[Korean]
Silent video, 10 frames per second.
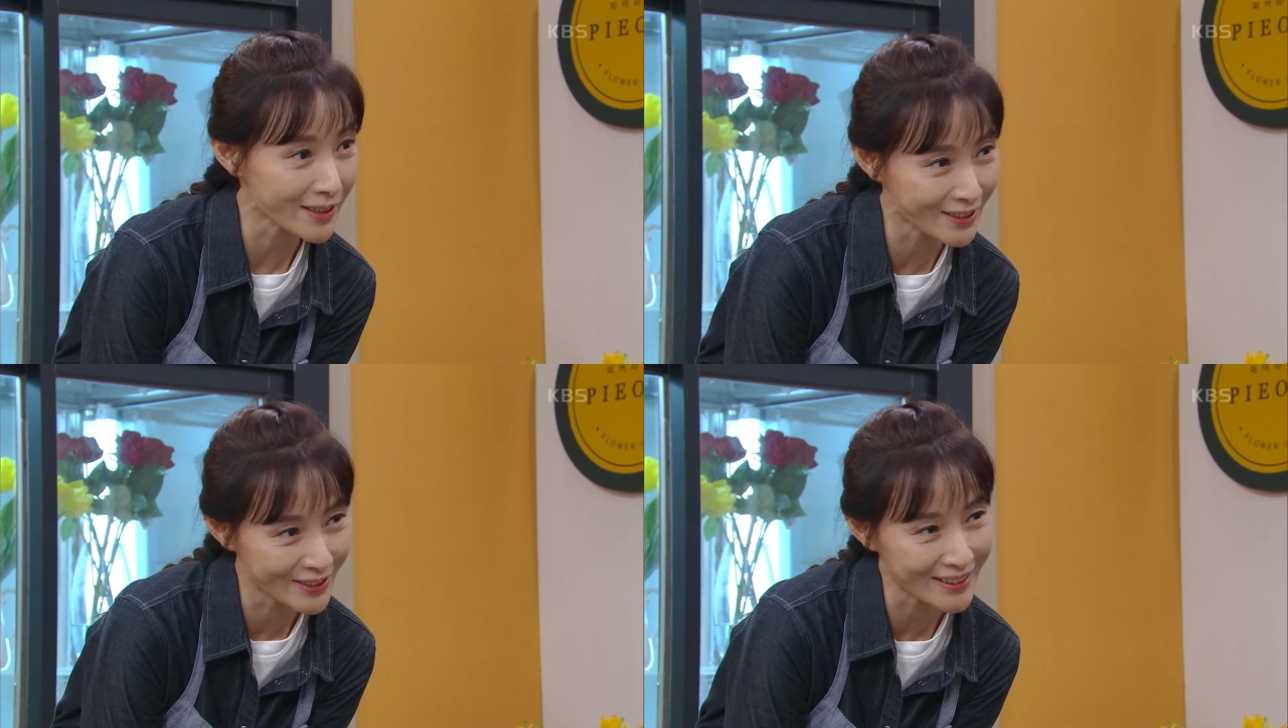
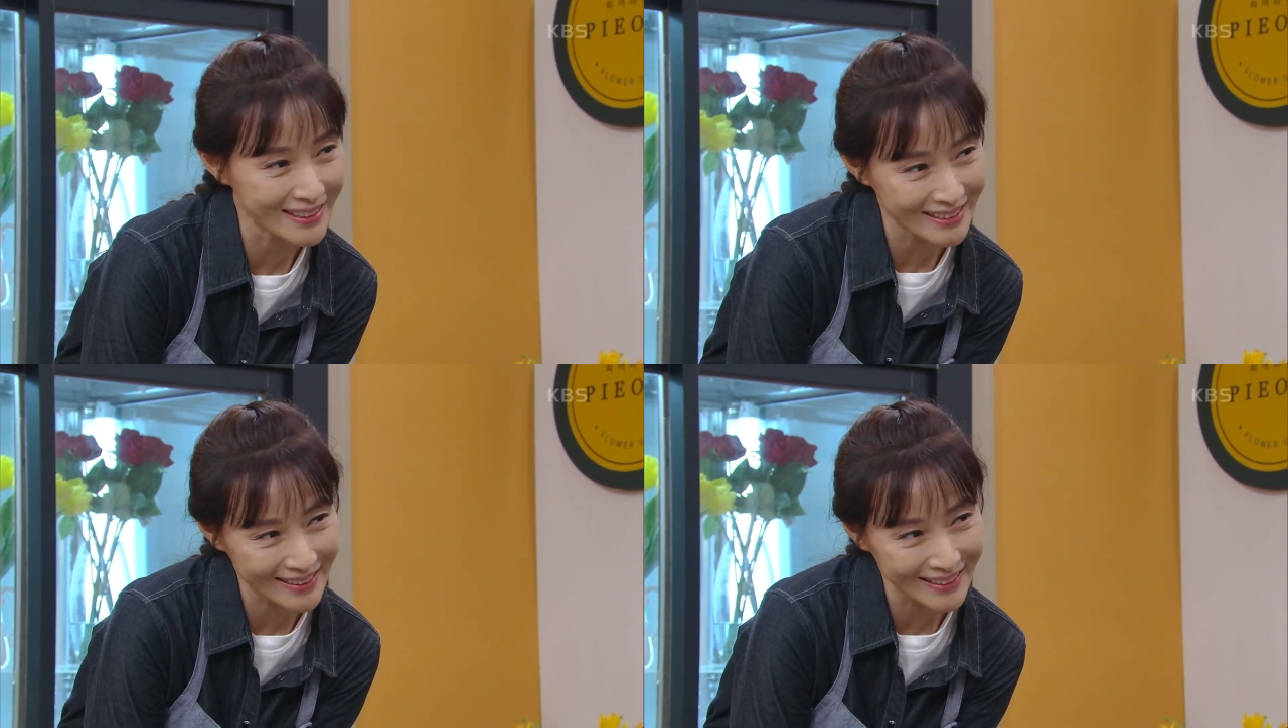귀엽게
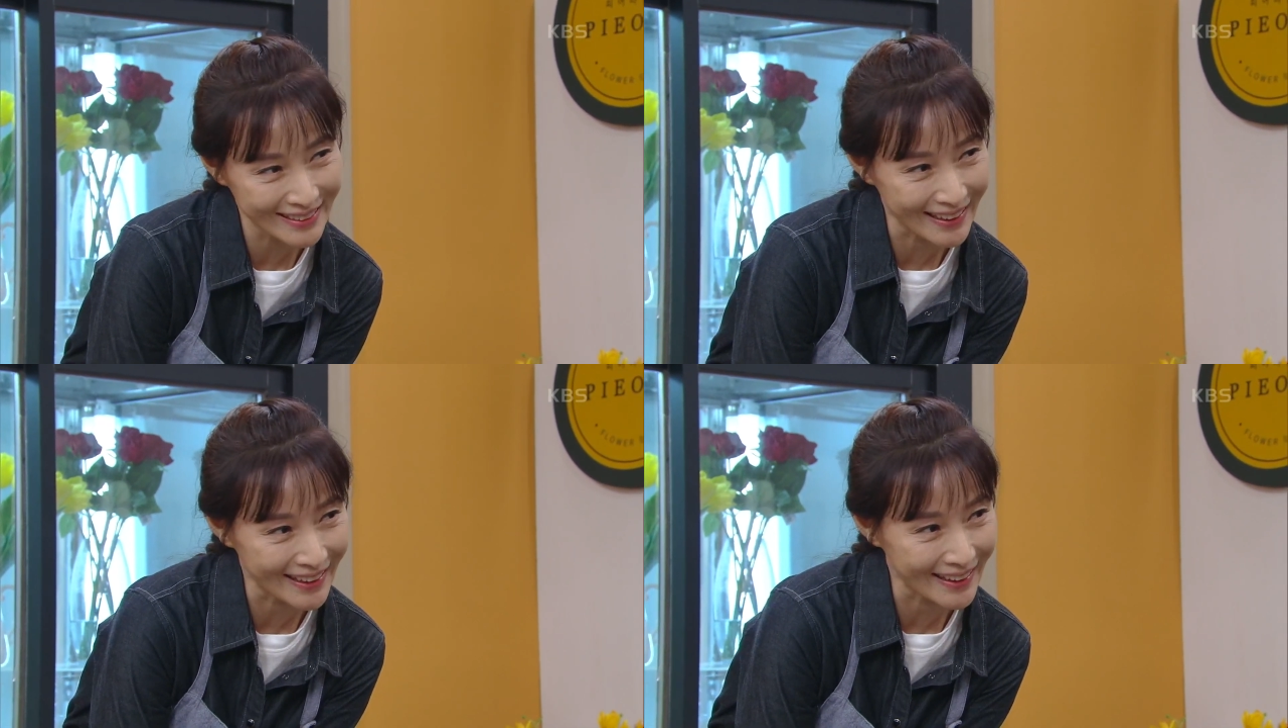
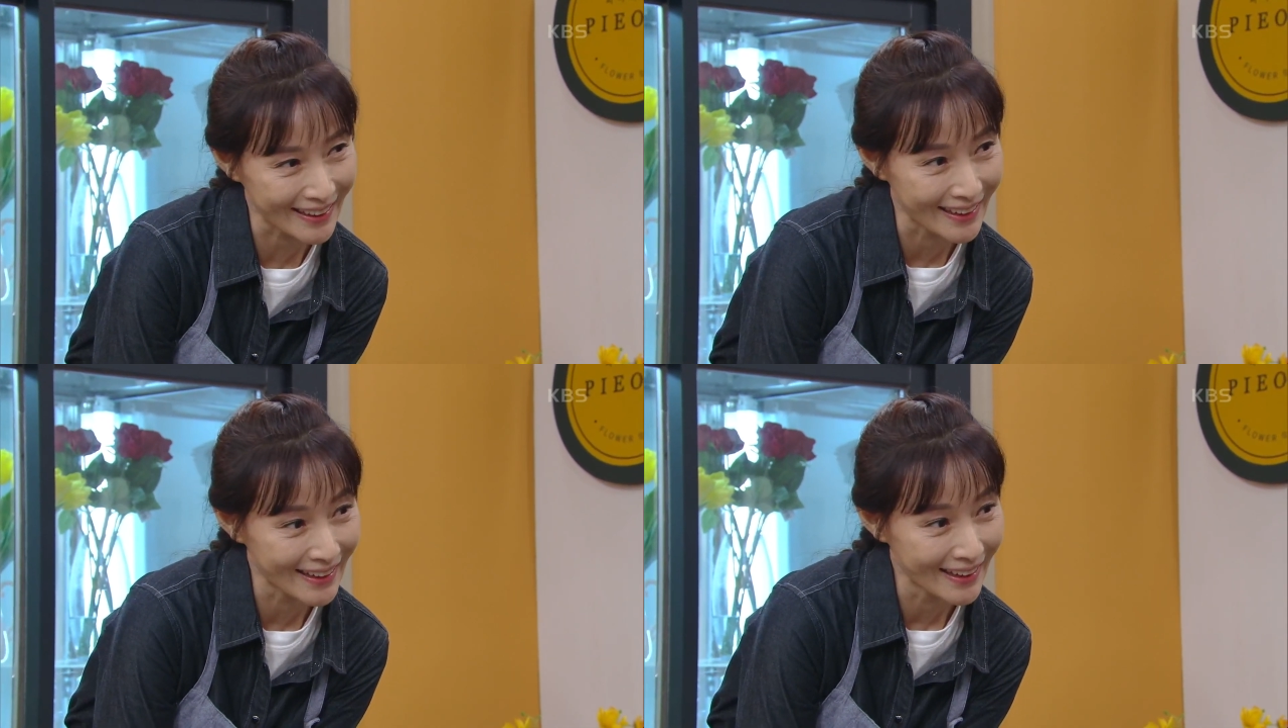생겼네.
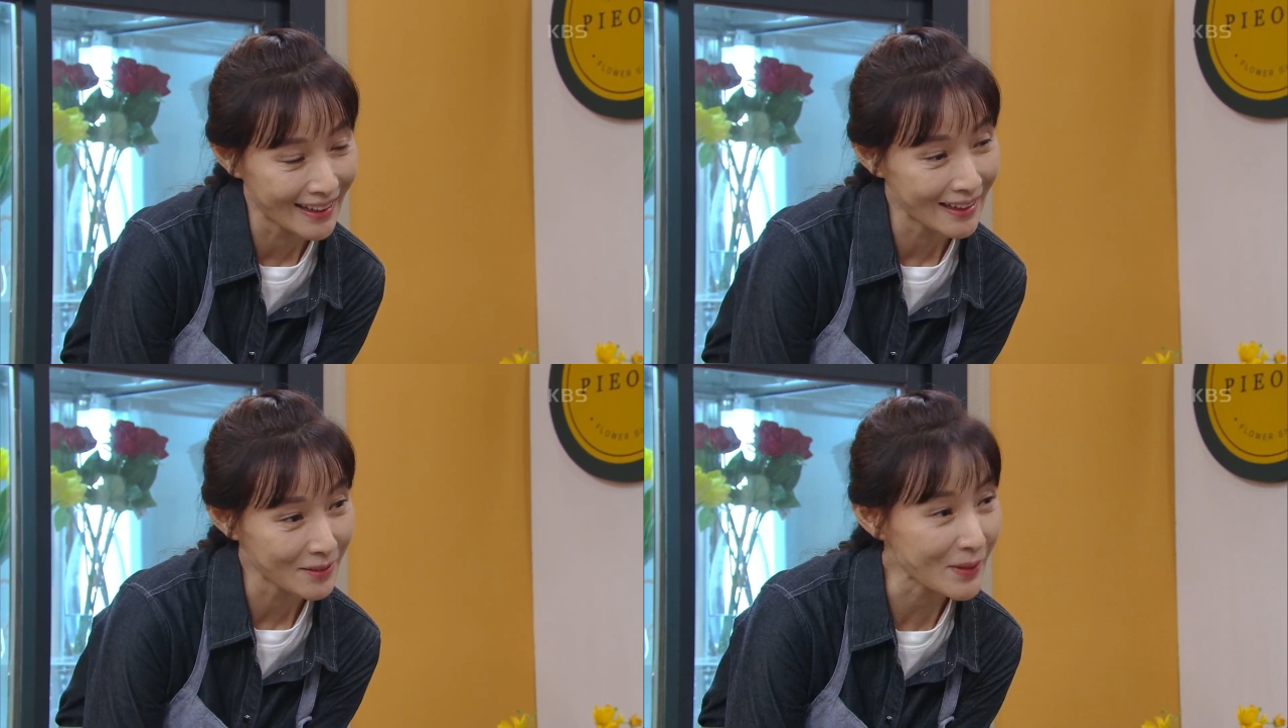
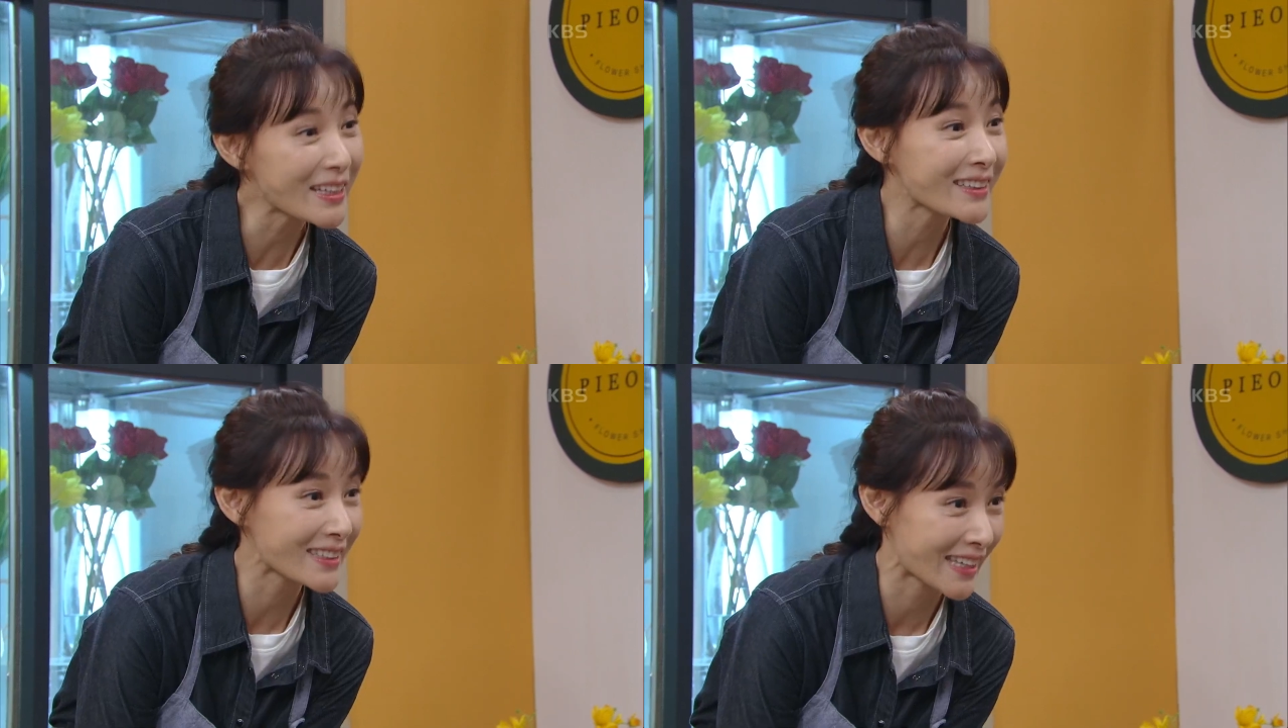몇
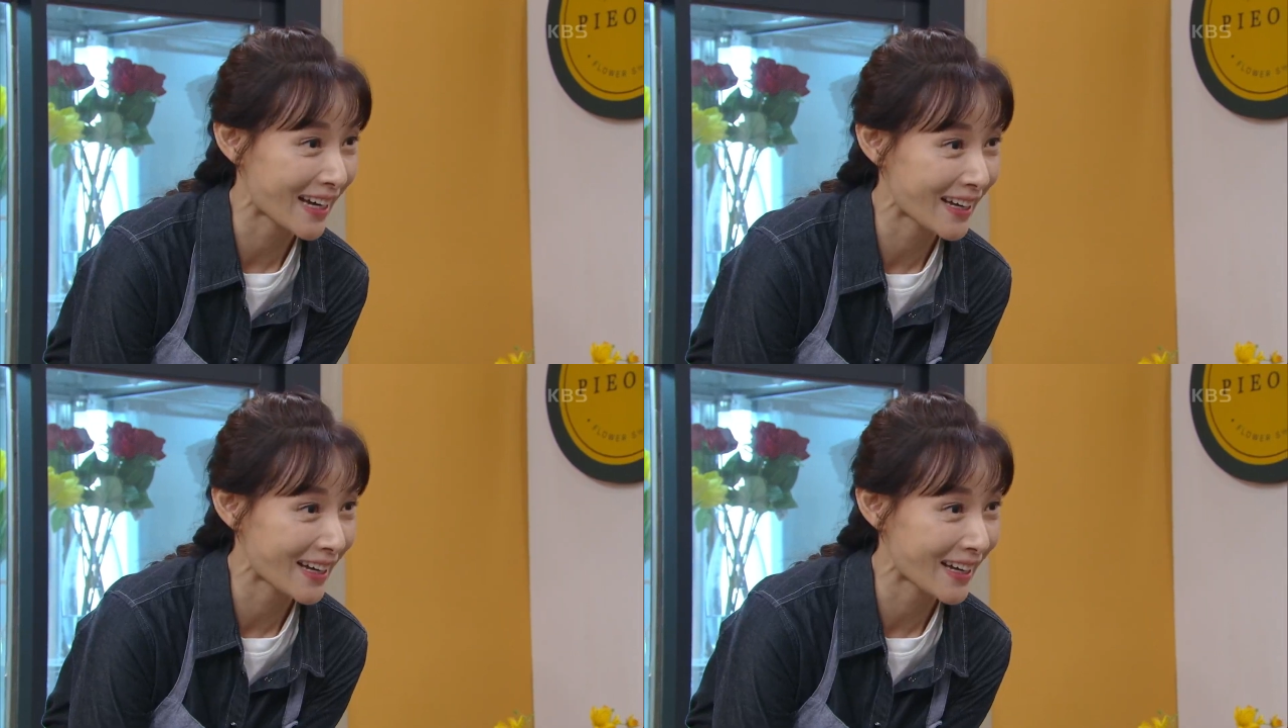학년이야?